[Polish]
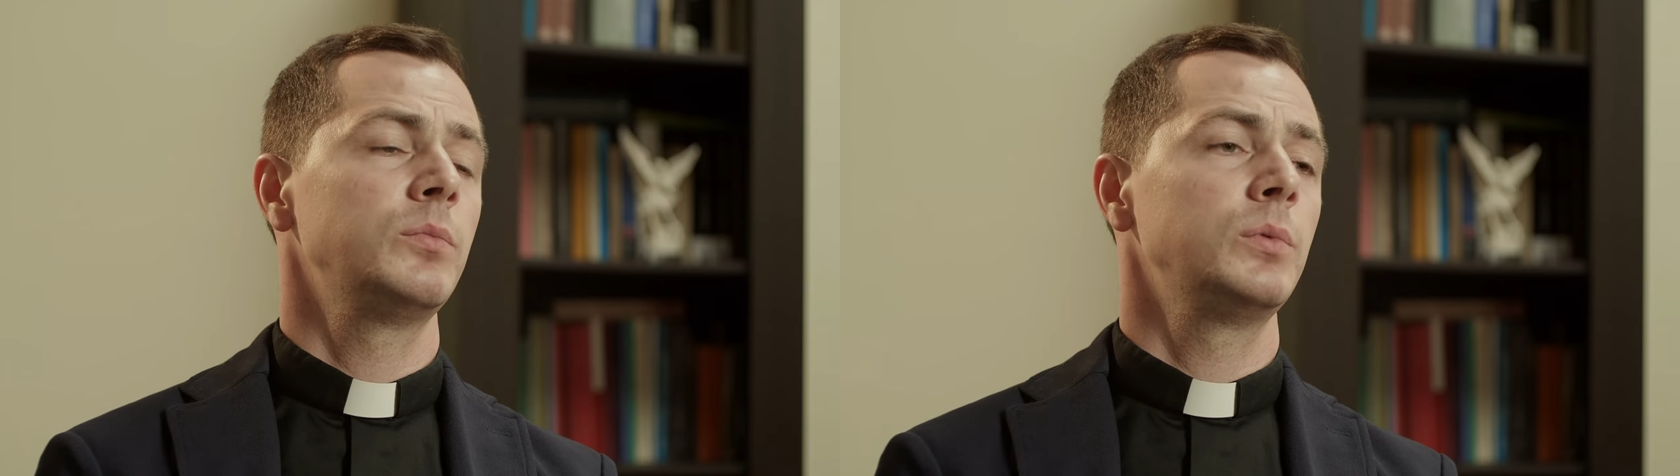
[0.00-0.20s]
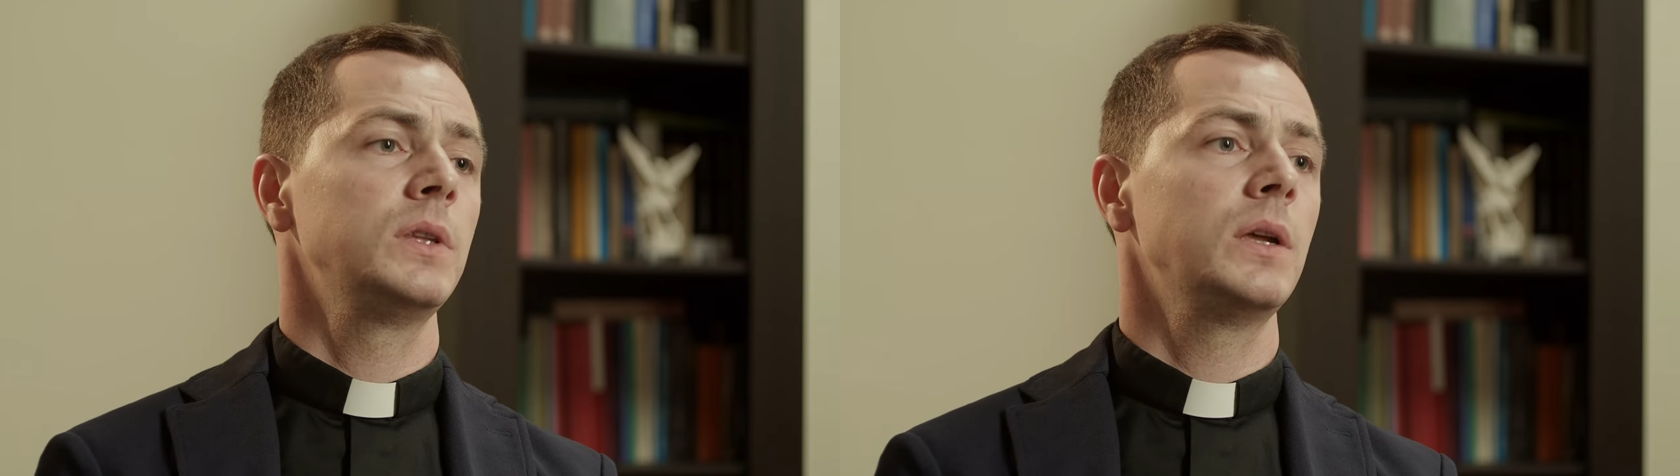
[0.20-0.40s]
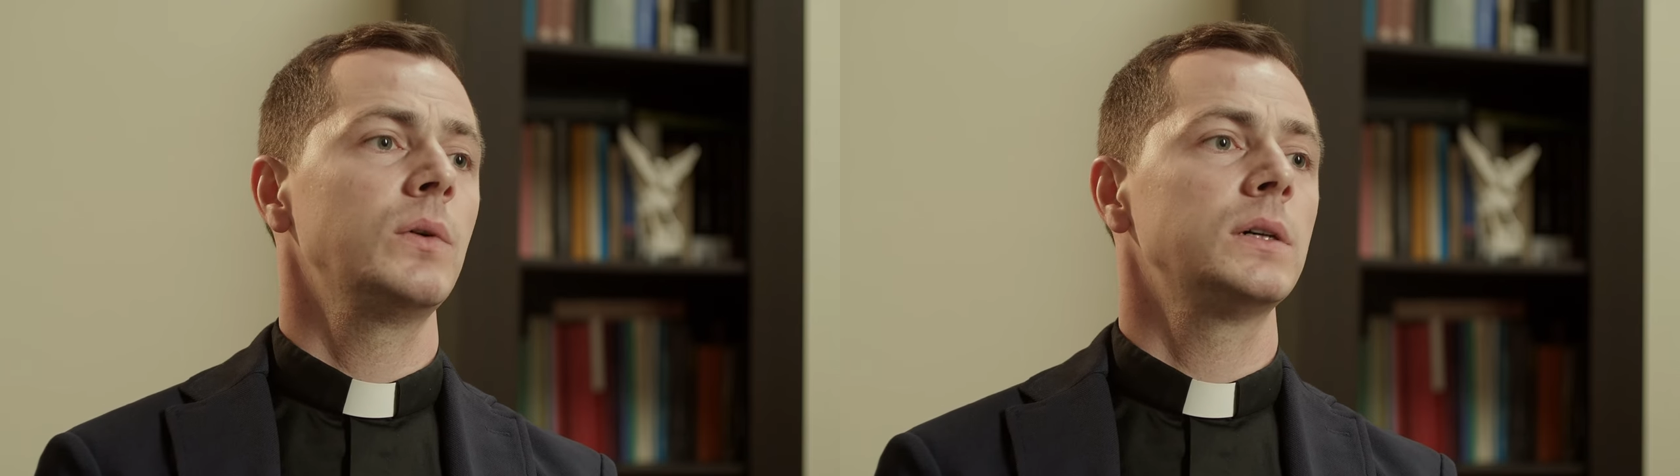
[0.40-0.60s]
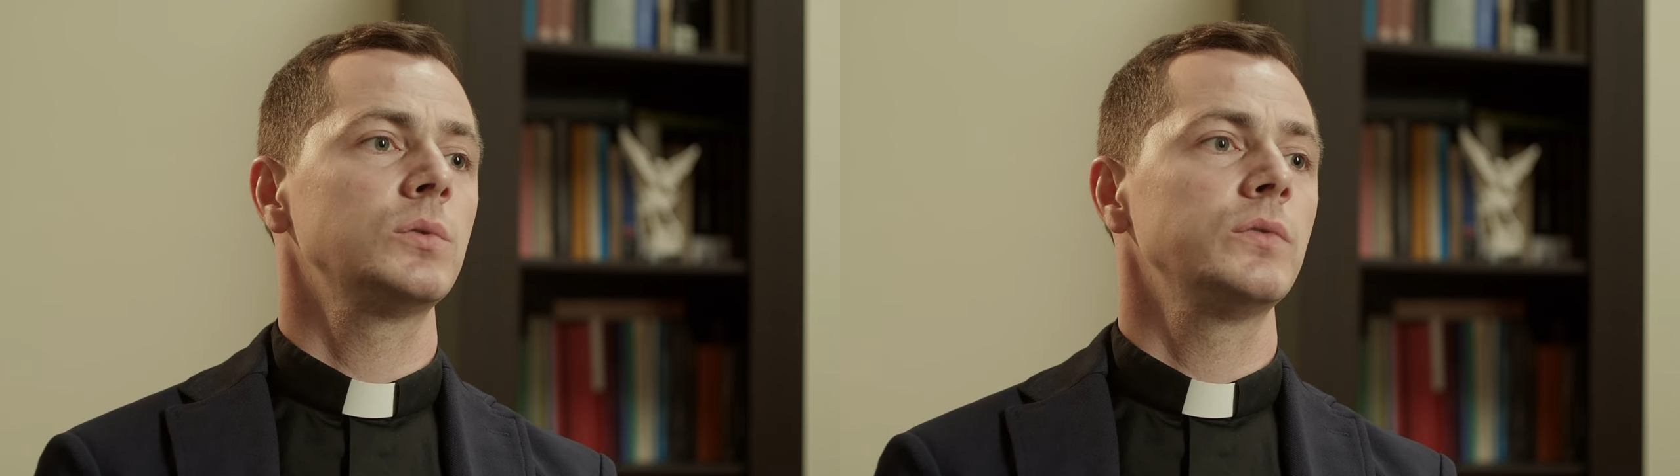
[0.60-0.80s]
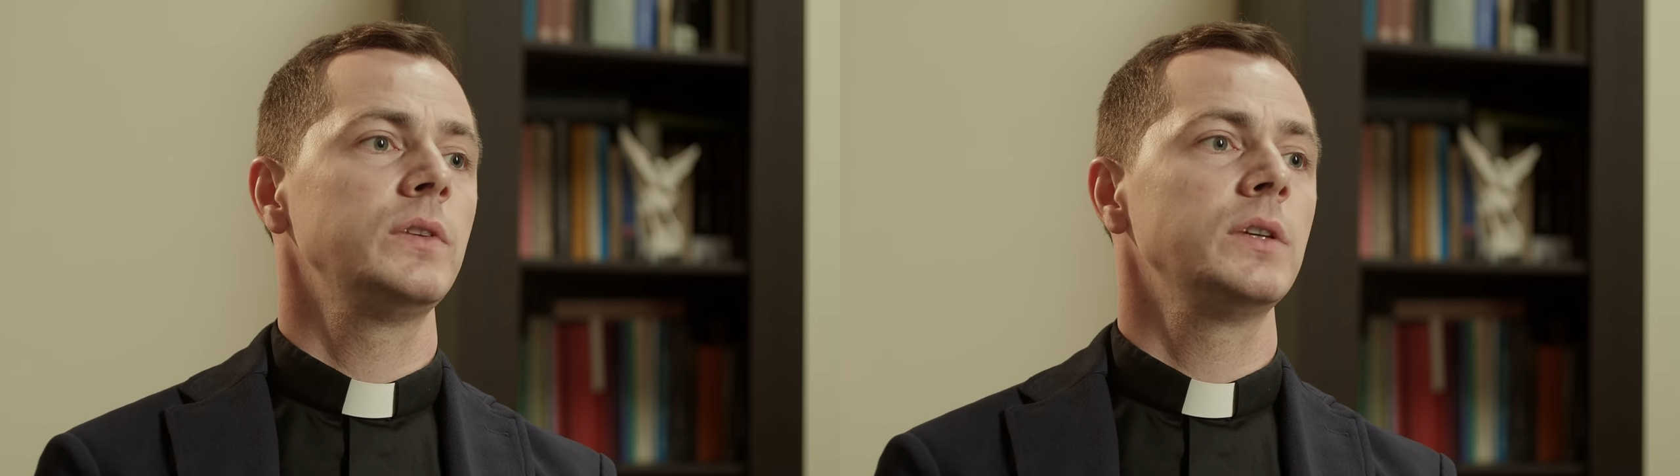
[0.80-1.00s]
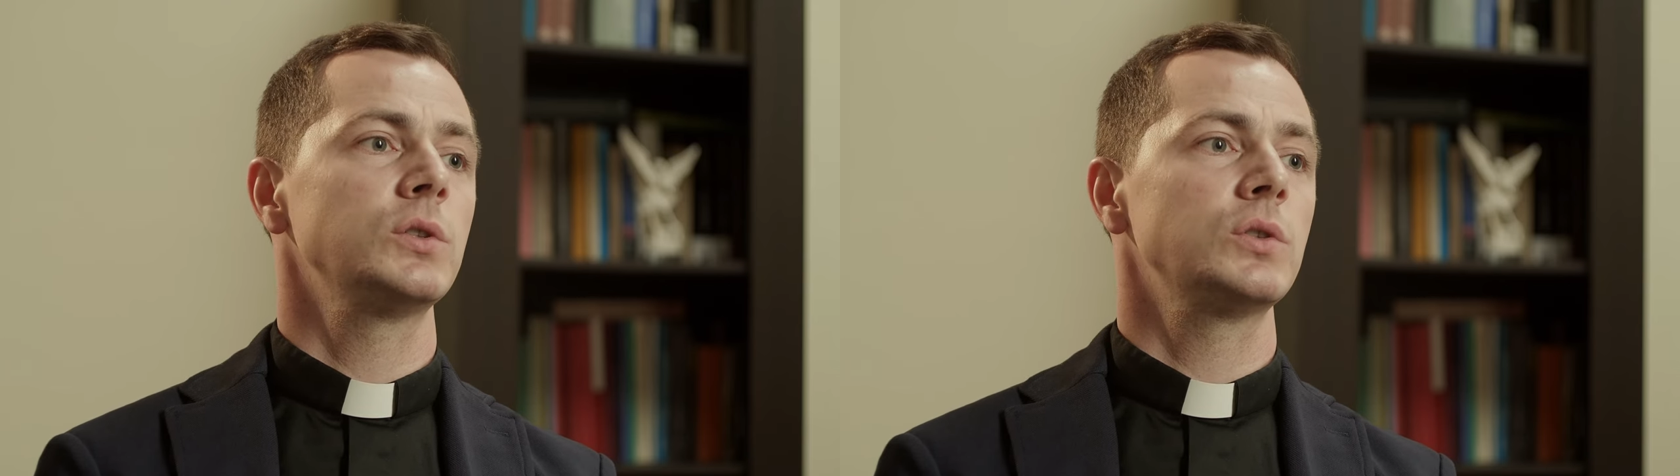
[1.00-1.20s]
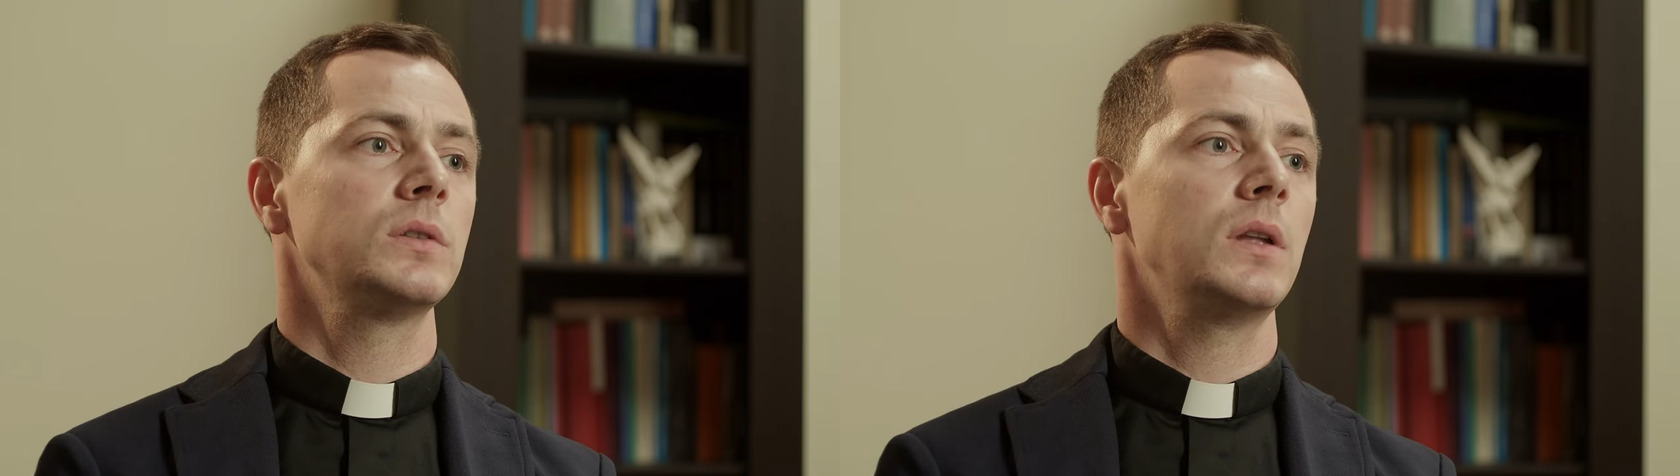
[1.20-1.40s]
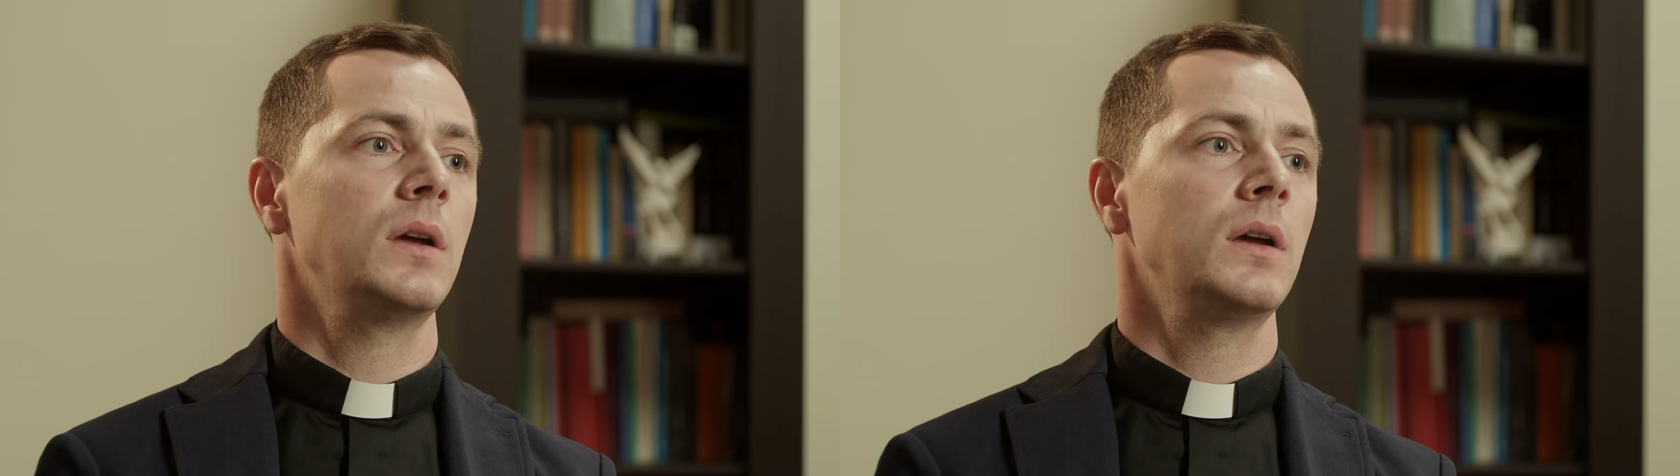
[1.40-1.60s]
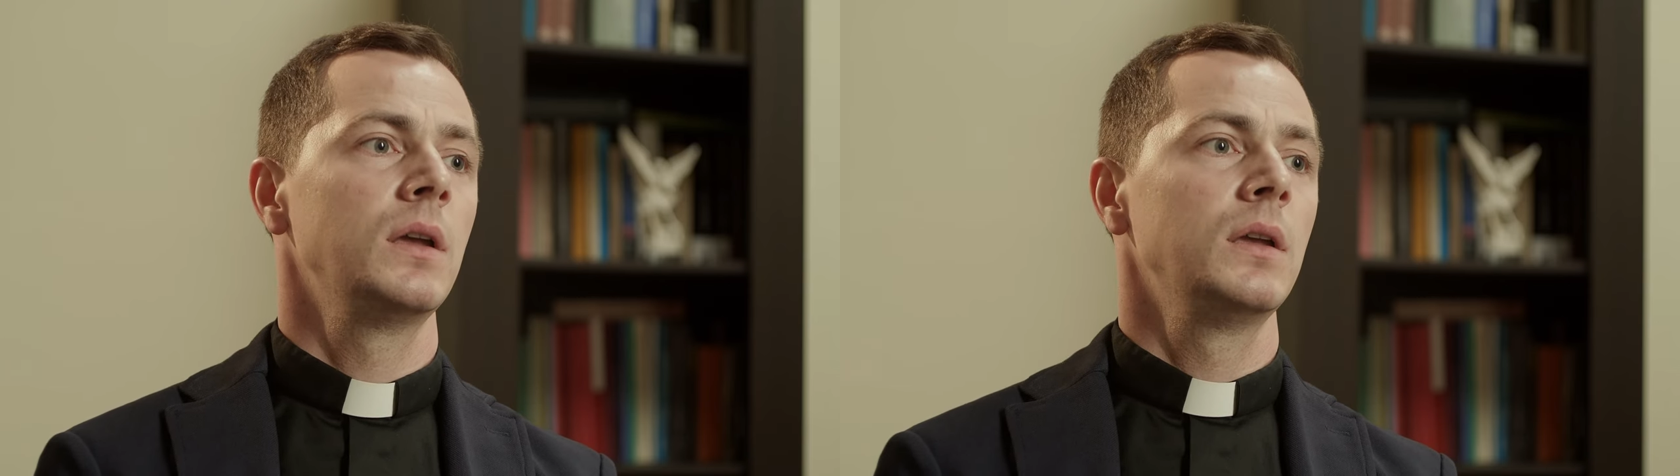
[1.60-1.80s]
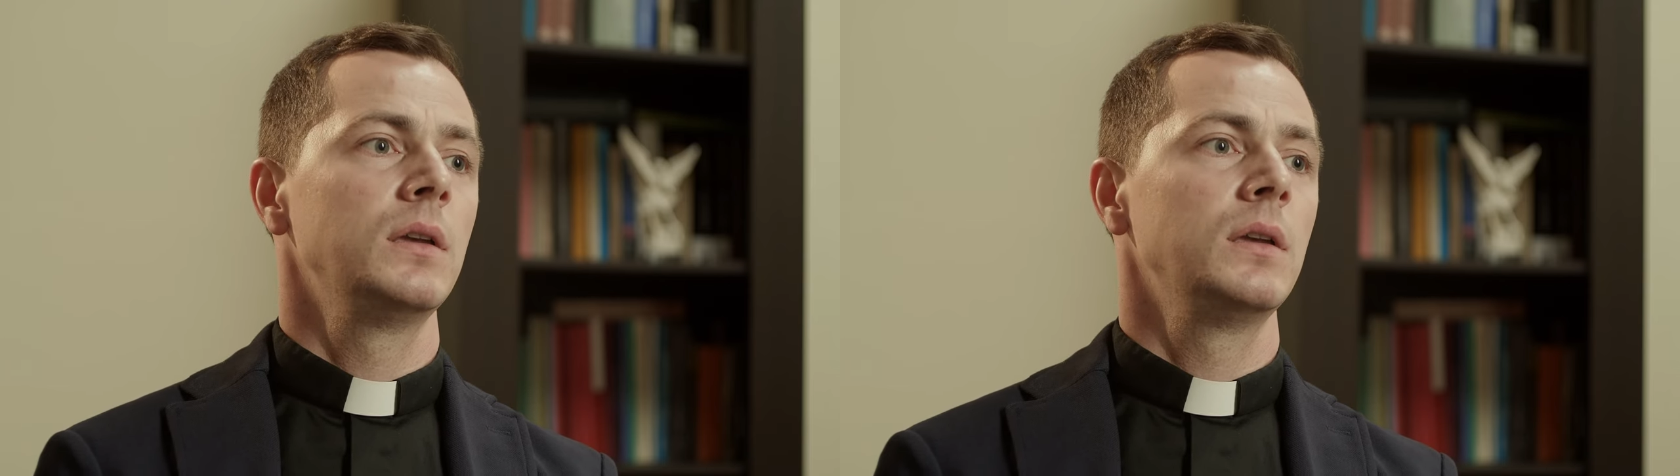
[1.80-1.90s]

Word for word: wpłynęła również na